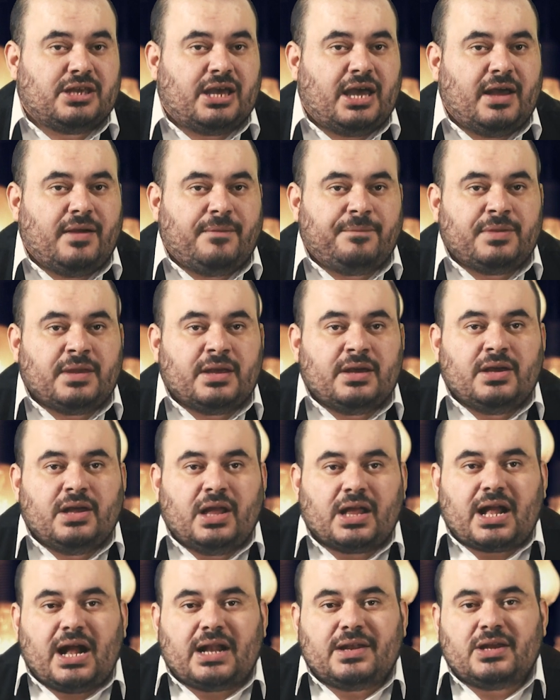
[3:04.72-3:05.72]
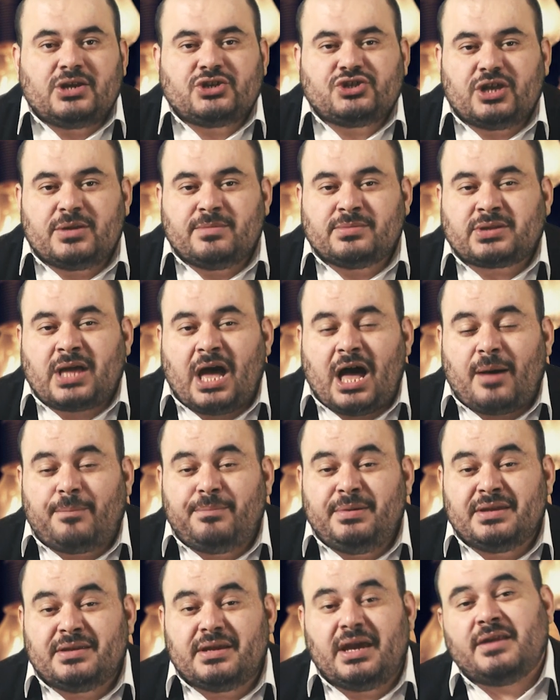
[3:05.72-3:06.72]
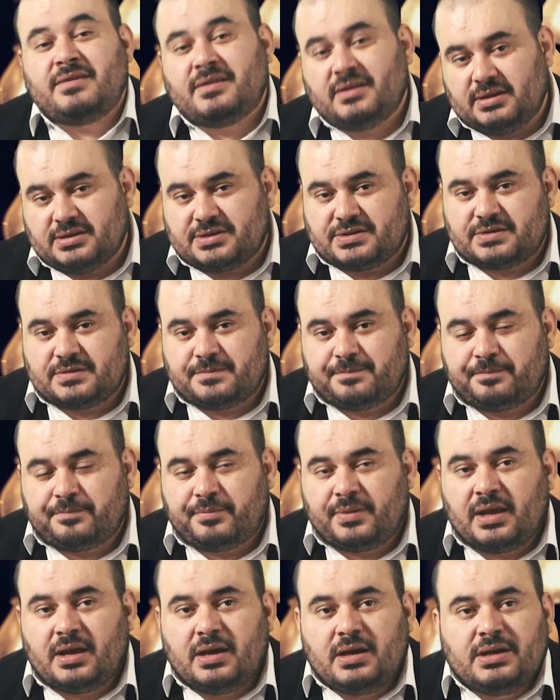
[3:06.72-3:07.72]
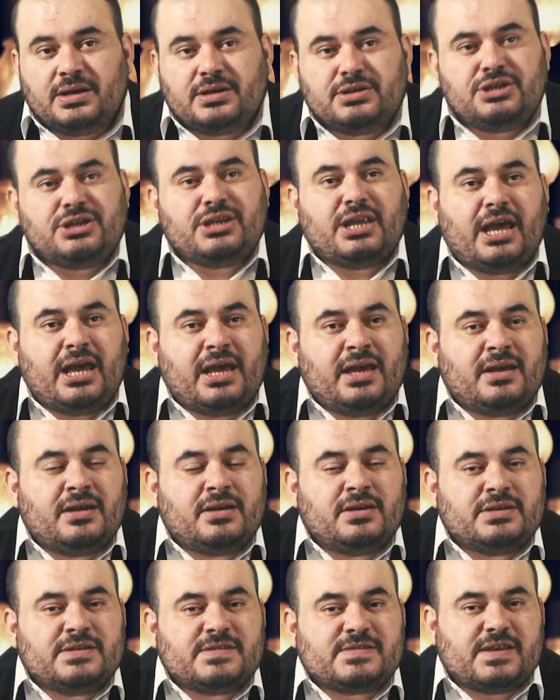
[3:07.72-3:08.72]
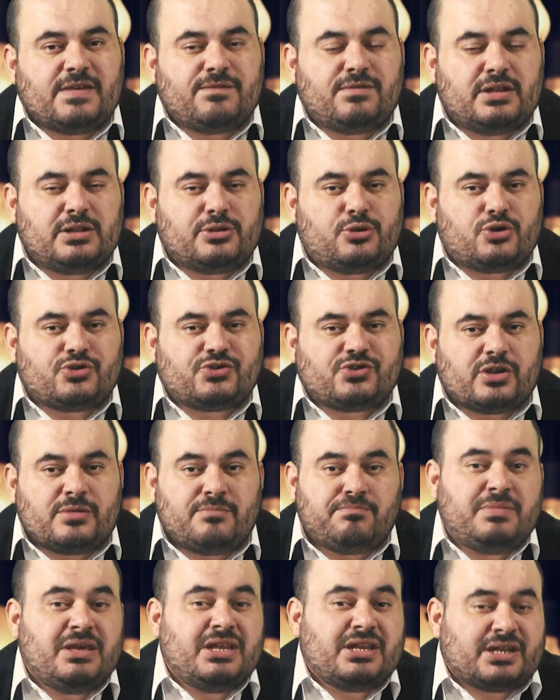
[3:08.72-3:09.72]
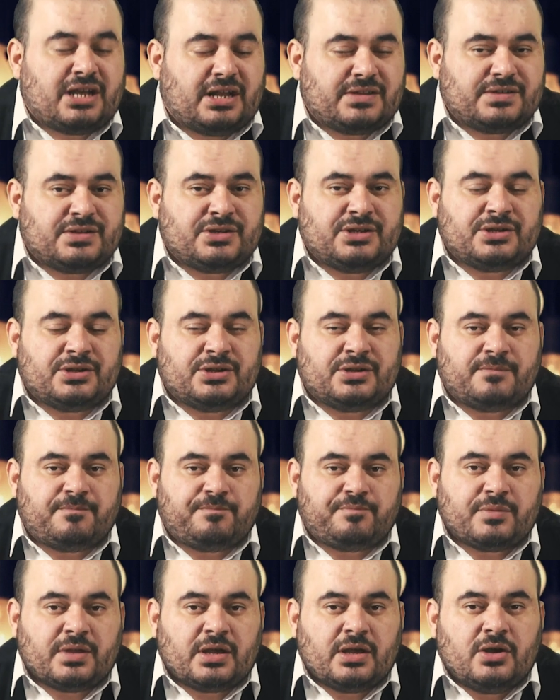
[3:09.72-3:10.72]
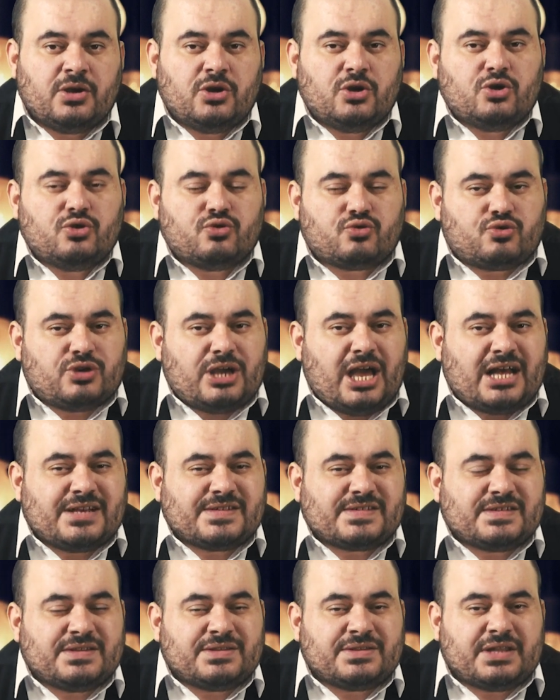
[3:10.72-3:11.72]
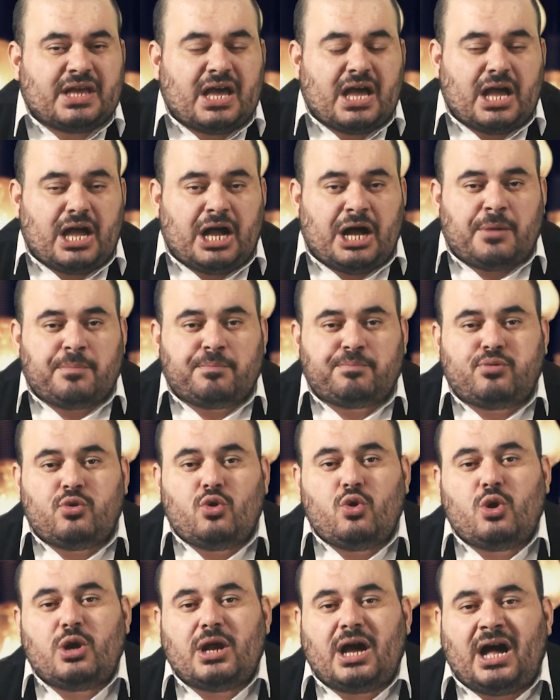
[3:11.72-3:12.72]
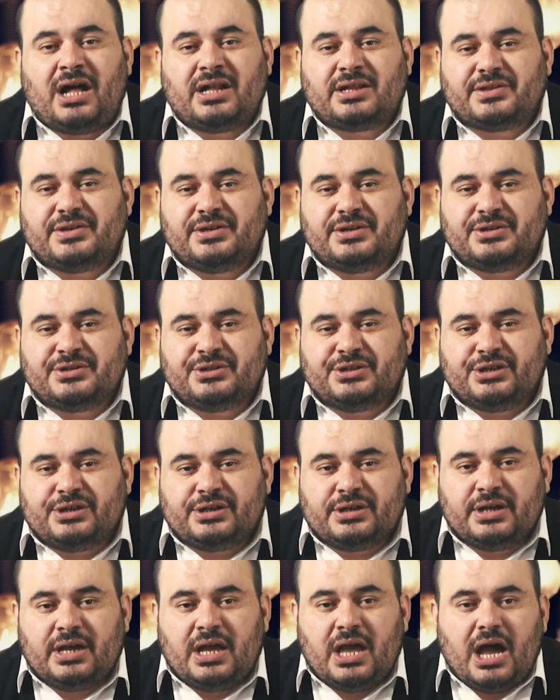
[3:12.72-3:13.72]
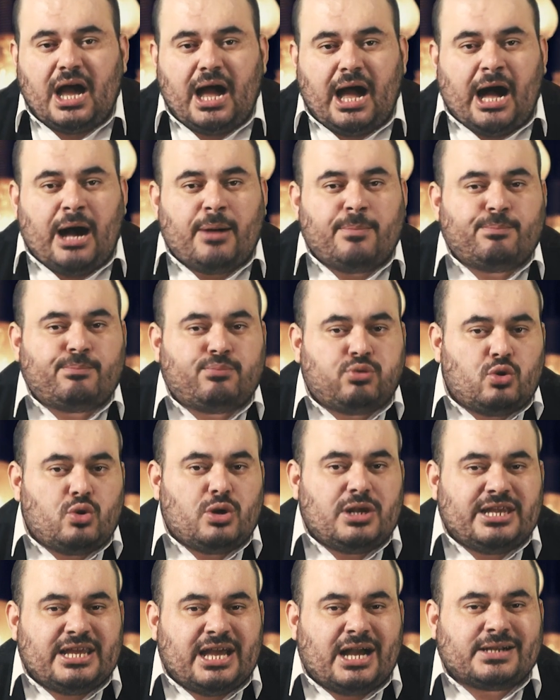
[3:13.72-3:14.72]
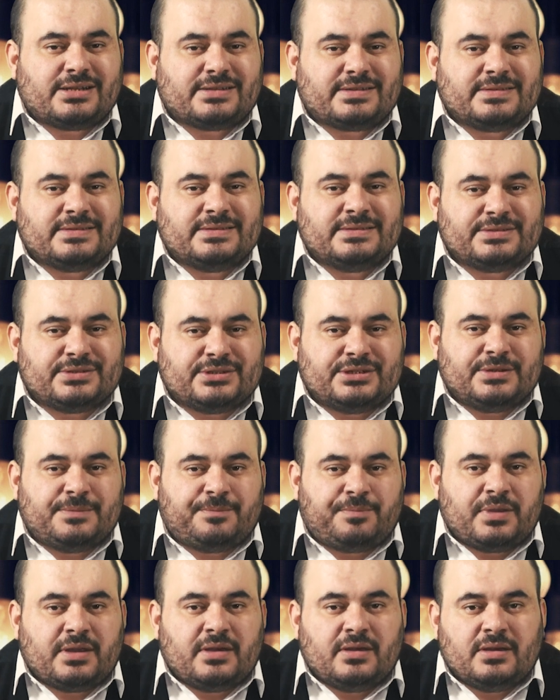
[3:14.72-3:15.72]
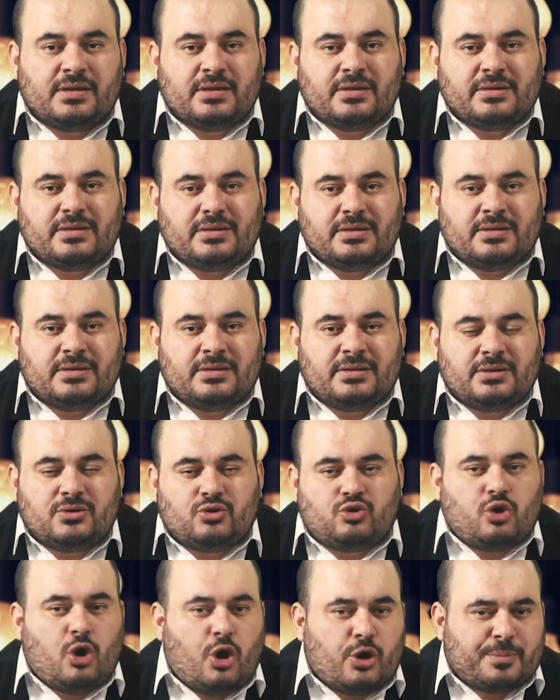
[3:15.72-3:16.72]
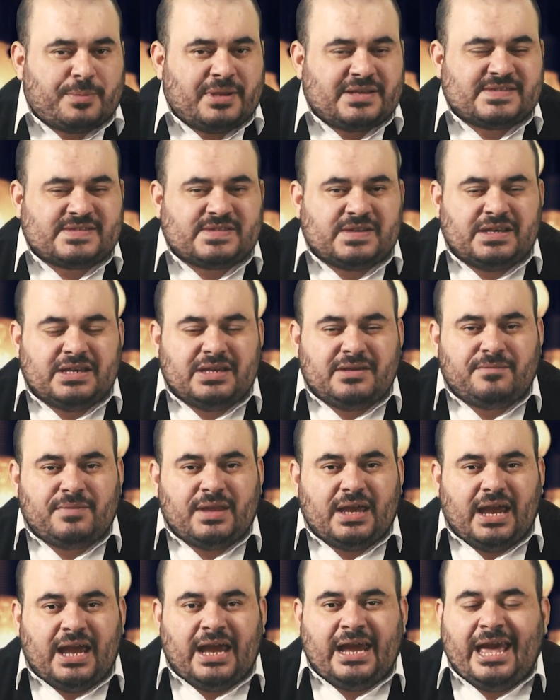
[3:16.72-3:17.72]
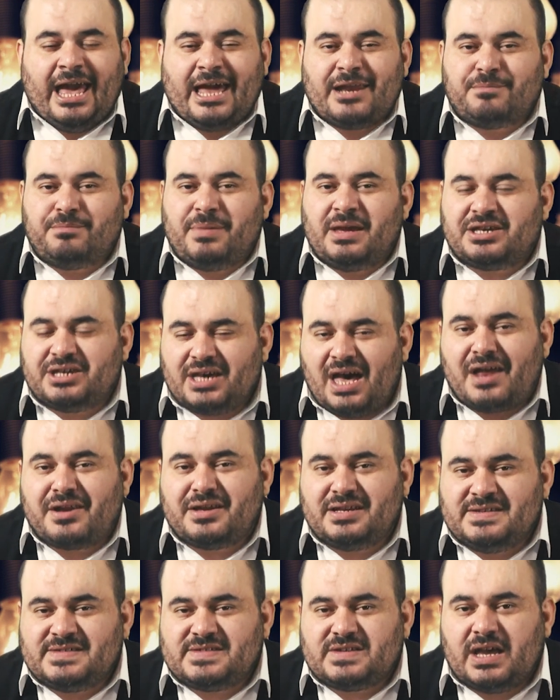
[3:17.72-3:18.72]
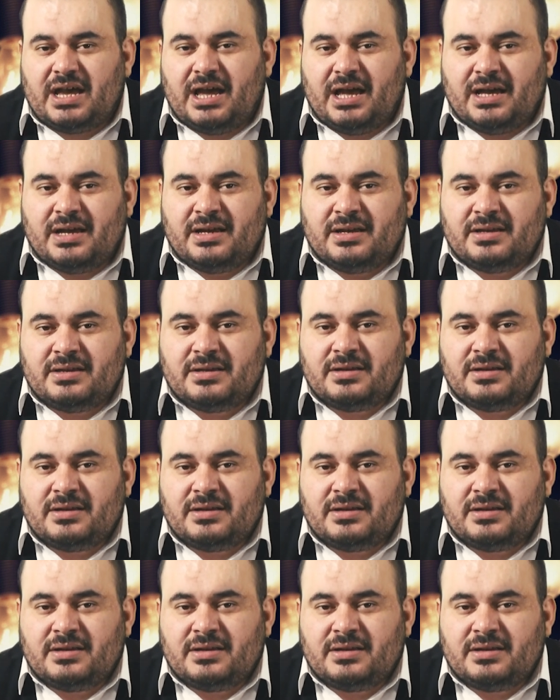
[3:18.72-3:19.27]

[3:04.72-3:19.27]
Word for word: diye kardeşlerim tabir edilir. Yine sevgili dostlarım bir kadının rüyasında ampul aldığını, ampul yaktığını e, görmesi eğer bekar ise